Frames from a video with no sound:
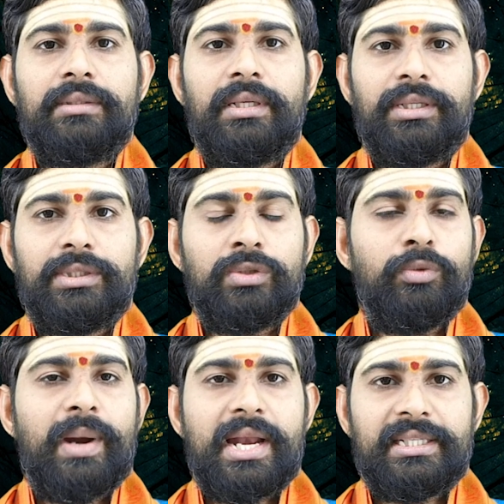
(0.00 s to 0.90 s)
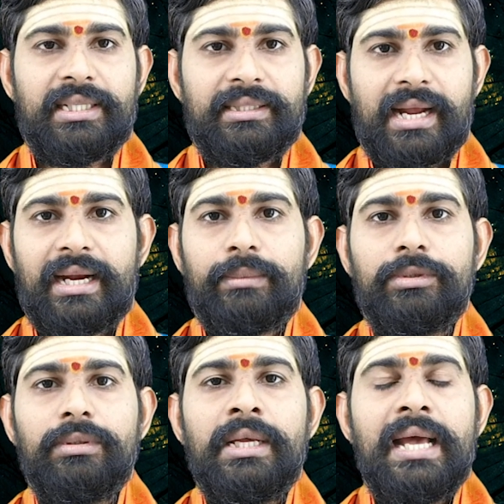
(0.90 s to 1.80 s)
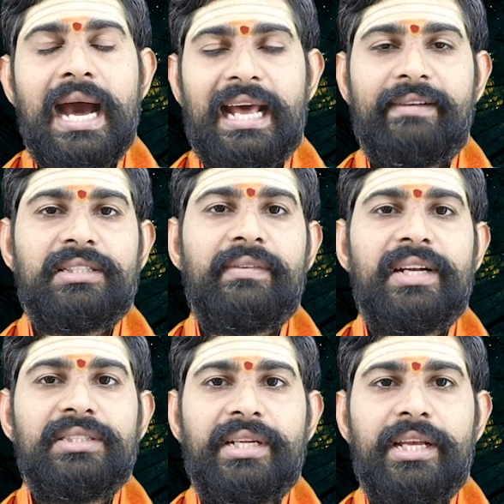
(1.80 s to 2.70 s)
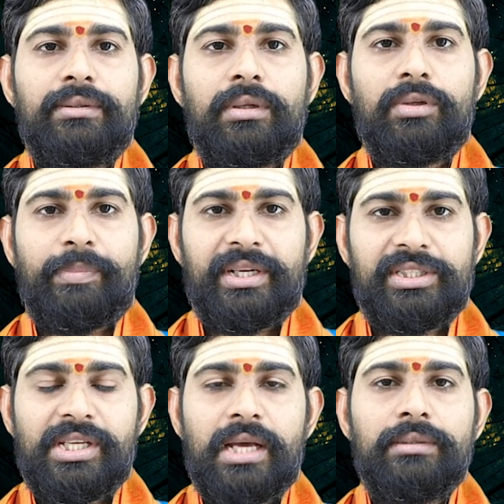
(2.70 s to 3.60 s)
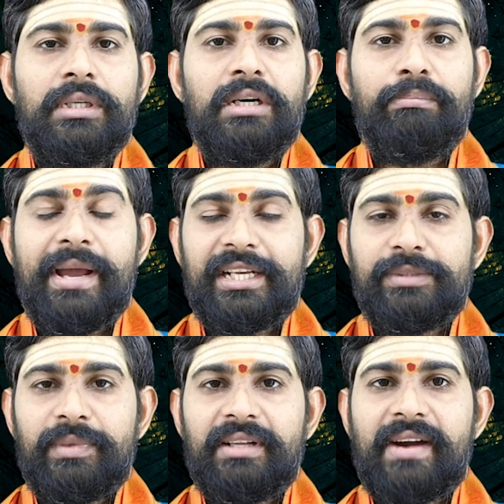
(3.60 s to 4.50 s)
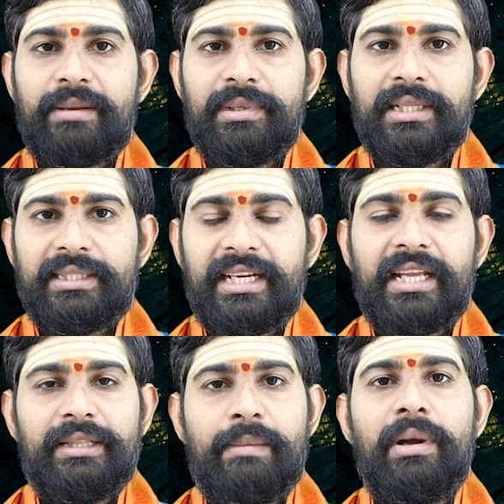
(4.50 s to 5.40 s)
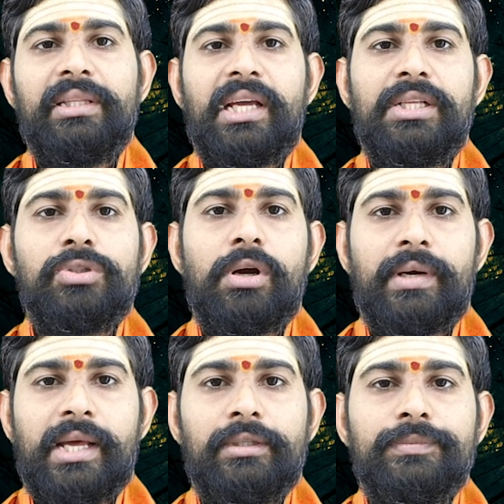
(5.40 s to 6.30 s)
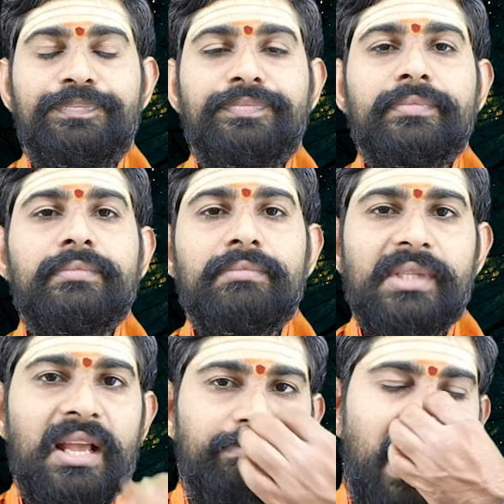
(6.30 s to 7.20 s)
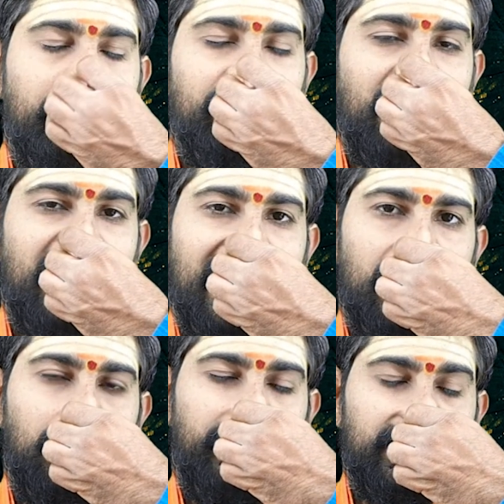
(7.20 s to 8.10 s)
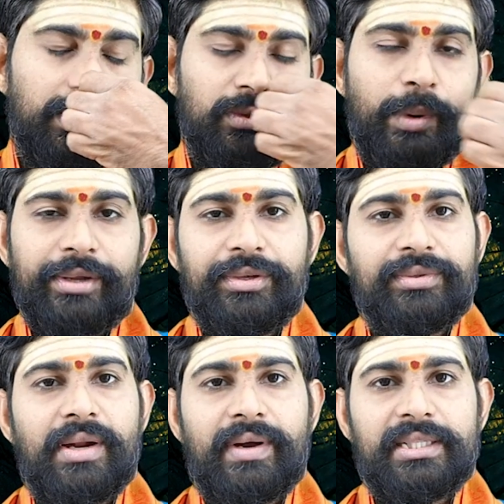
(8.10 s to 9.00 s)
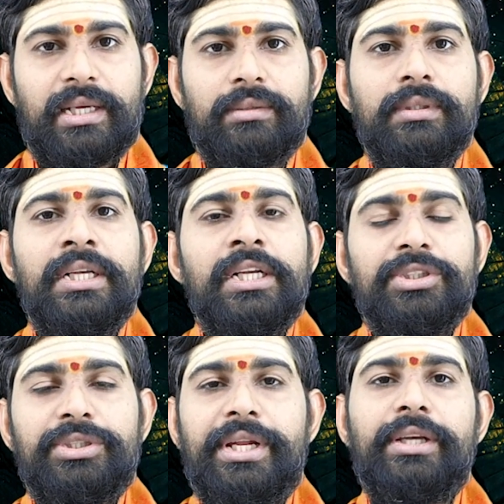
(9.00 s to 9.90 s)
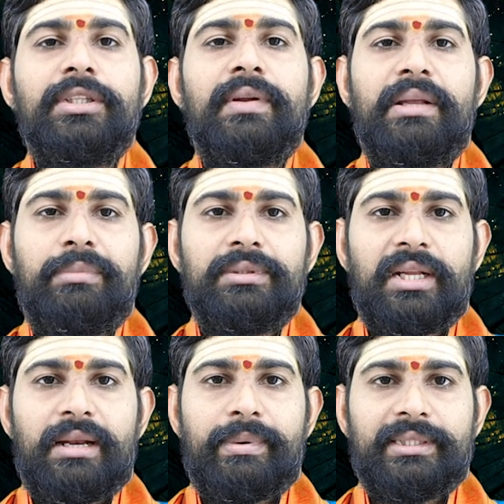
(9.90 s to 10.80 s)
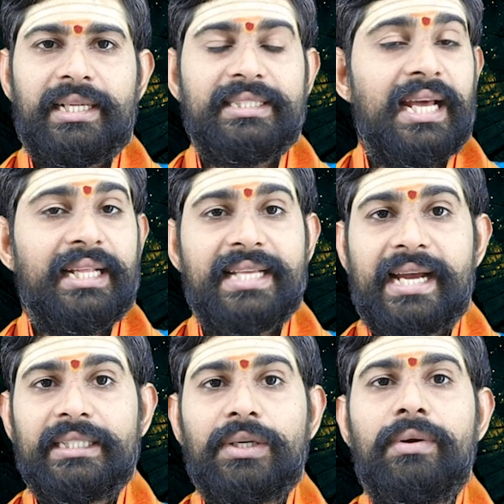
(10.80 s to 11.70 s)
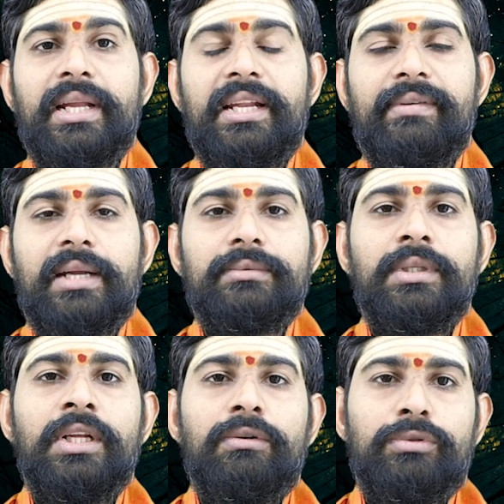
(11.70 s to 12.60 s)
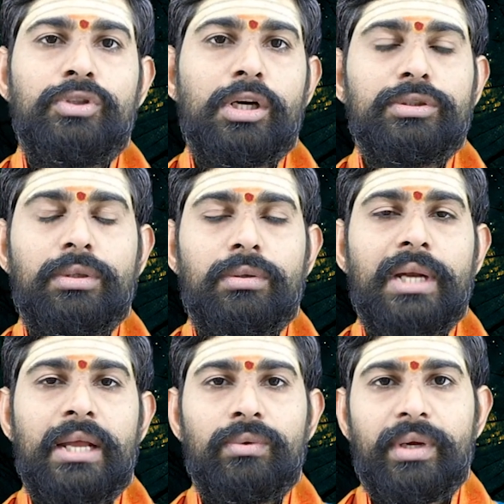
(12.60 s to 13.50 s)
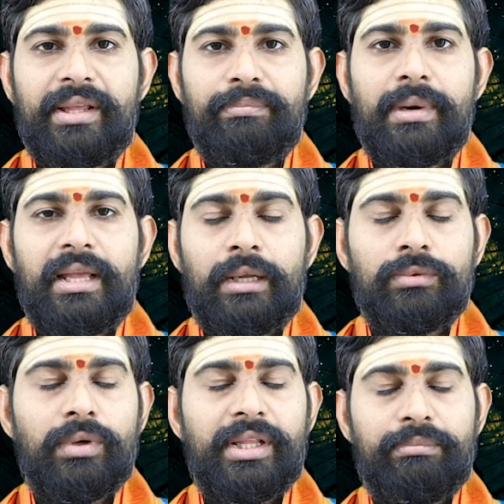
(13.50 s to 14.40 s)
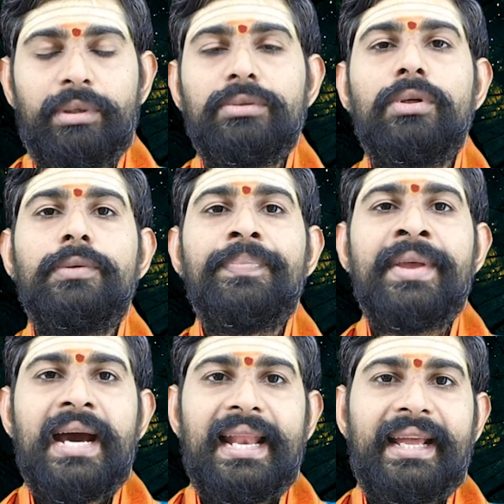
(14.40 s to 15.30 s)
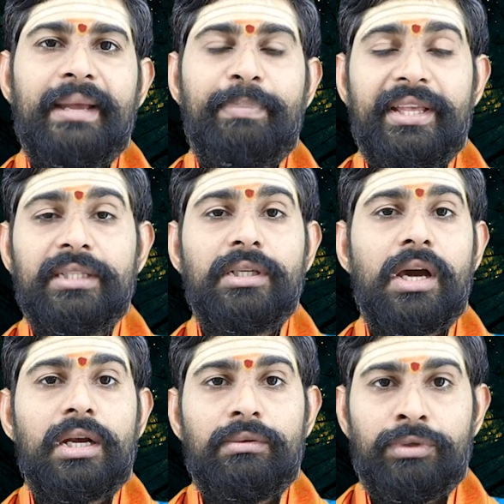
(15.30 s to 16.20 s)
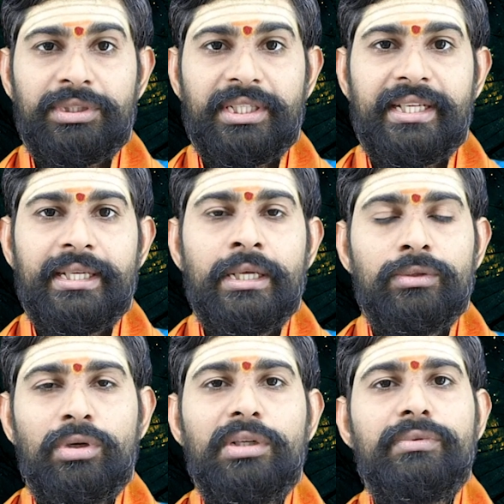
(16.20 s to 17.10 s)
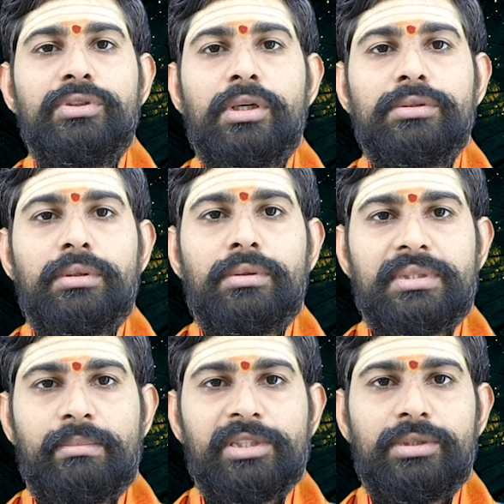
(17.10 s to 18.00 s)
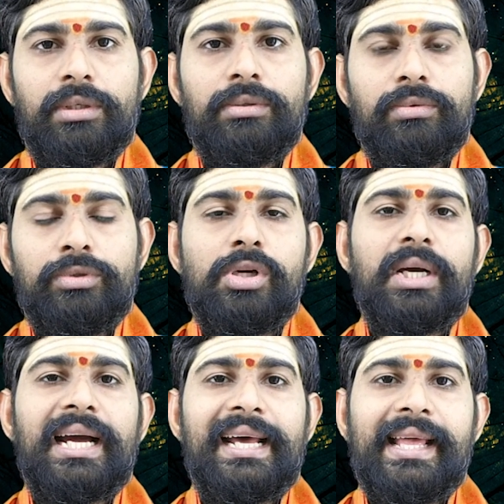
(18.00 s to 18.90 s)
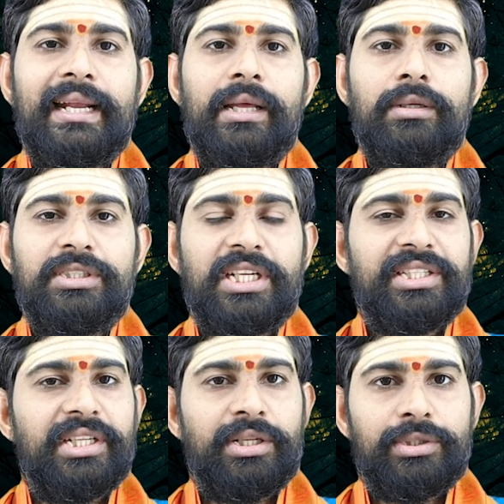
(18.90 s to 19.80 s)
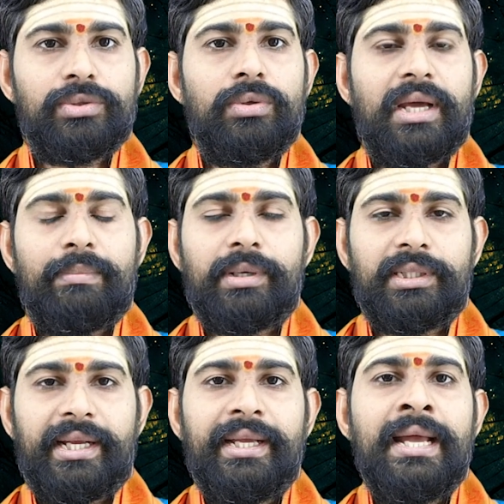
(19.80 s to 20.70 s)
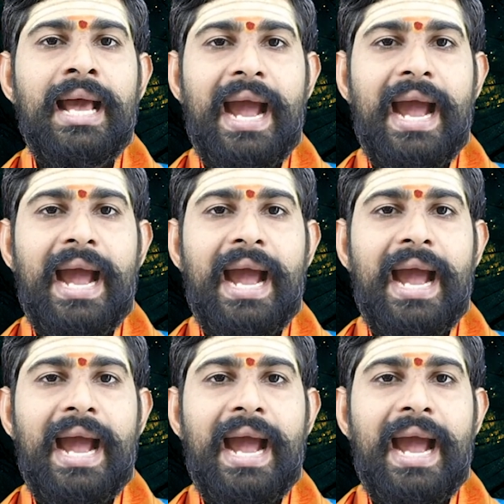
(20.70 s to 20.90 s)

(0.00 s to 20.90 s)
విద్యార్థులకి చదువు పట్ల ఇష్టం తగ్గడము అనవసరమైన స్నేహితులతో పరిచయాలు బైక్స్ మీద వాటి మీద తిరిగి దెబ్బలు తగిలించుకోవడాలు ప్రేమ వ్యవహారాల్లో పడి చదువుపాటు చేసుకునే అవకాశాలు స్నేహితుల వల్ల ఇబ్బందులు కనపడుతున్నాయి చాలా జాగ్రత్తగా ఉండాలి ఈ వారం ఉద్యోగస్తులకు కూడా అనుకోని ఇబ్బ అనుకోని ఇబ్బందులు అలాగే పై అధికారుల ఒత్తిడి తోటి ఉద్యోగస్తులతో సమస్యలు ఉద్యోగ కార్యాలయాల్లో చిన్న చిన్న రిస్కులు కనపడుతున్నాయి